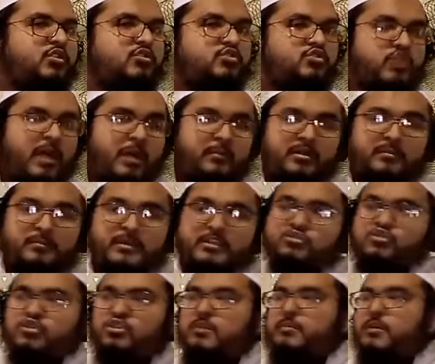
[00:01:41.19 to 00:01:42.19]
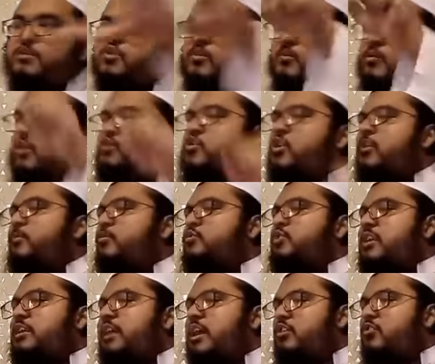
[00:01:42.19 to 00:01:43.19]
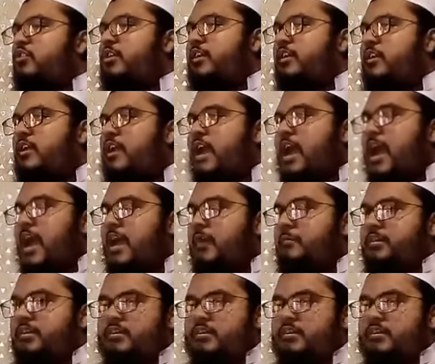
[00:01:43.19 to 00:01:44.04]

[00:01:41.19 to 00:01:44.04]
আমার ব্যস্ততা বা সময়ের স্বল্পতার কারণে আমি